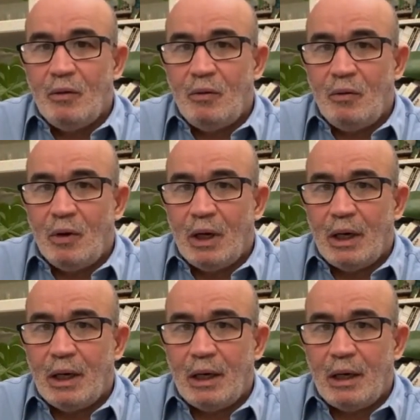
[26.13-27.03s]

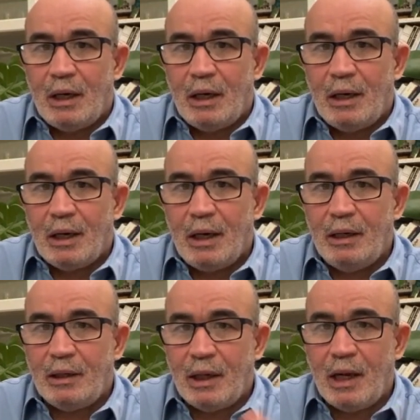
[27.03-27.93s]

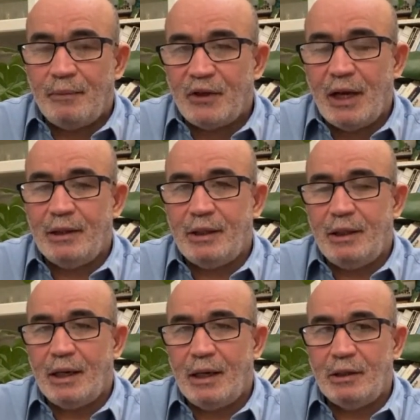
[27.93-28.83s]
ورايح نتلهى
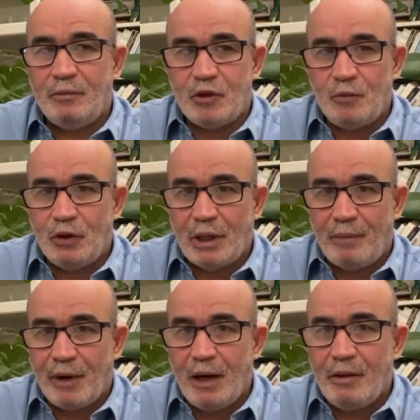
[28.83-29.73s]
بصحتي راه عندي مجموعه
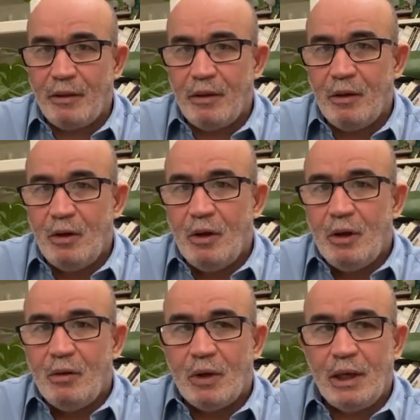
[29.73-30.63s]
امراض
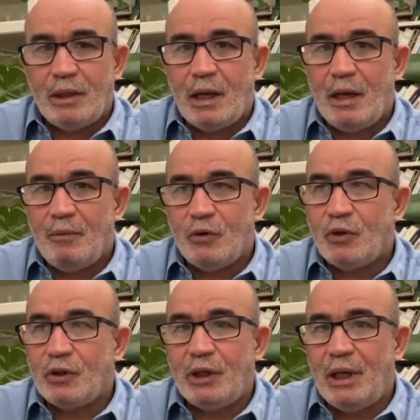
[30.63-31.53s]
ورحت نتلهي
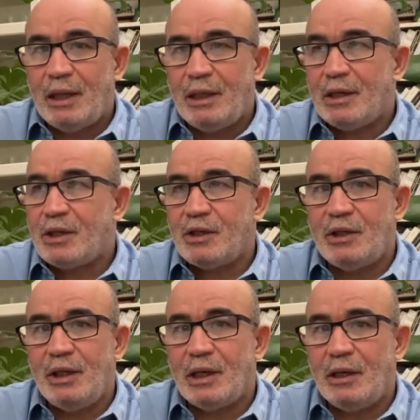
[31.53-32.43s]
باسرتي اللي عندي عشر
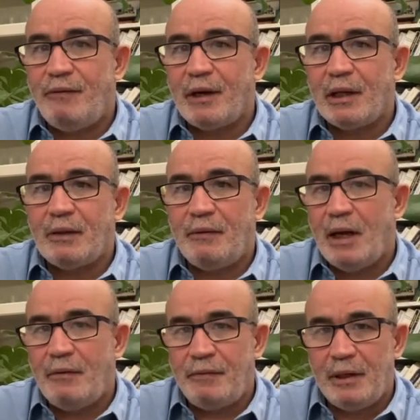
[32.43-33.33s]
سنين راني فرطت
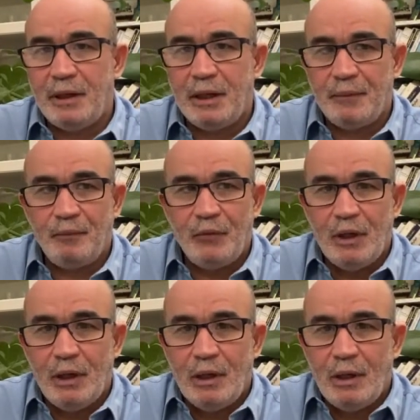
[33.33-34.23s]
فيها في
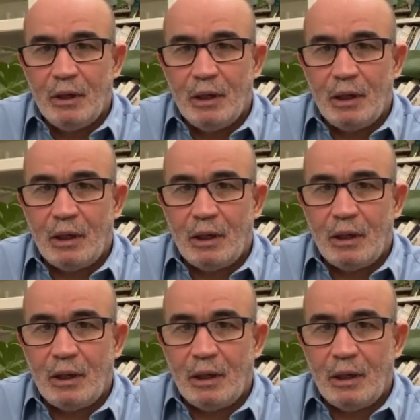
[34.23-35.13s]

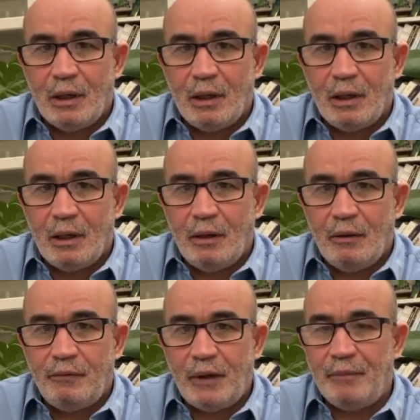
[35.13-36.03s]
آه،
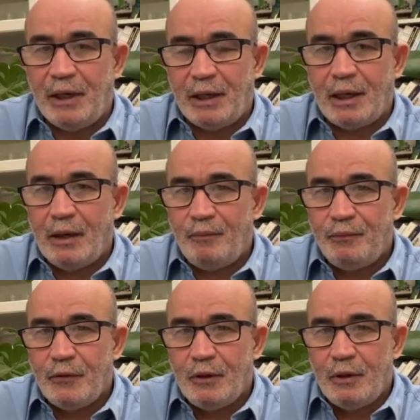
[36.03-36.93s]
في امريكا
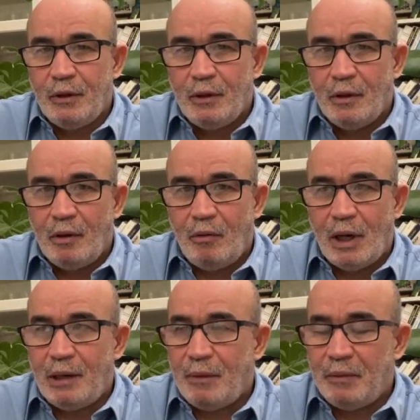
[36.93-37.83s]

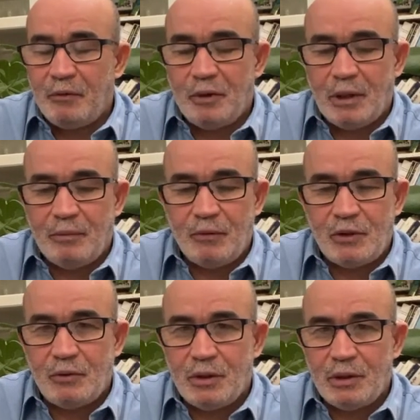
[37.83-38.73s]
وعلى ما يبدو انه عم
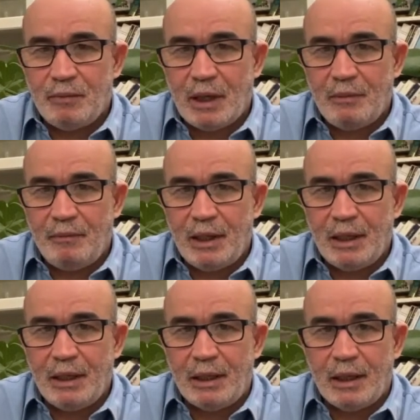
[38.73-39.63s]
متزوج امراه
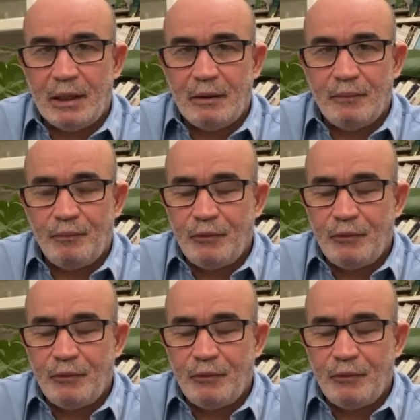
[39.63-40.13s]
امريكيه يعني